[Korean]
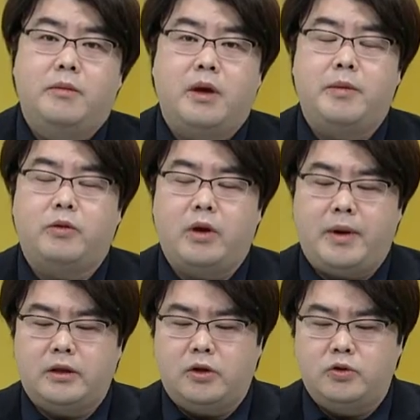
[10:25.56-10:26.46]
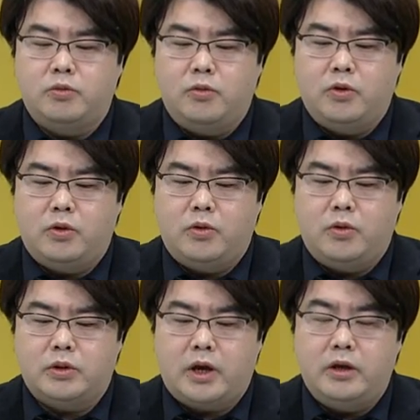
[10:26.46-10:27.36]
매매도 해봤던
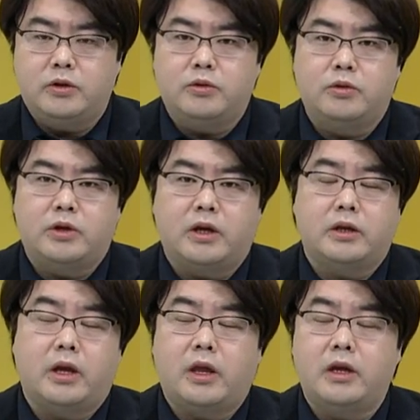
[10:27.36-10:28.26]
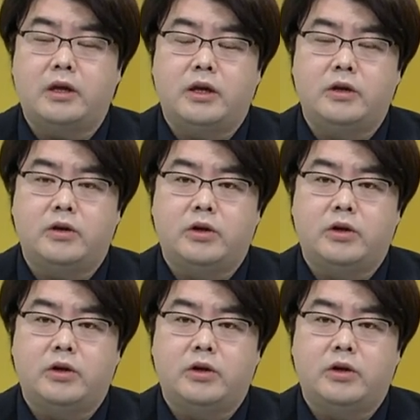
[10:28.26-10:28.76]
종목이고 개인적으로는 대단히 기,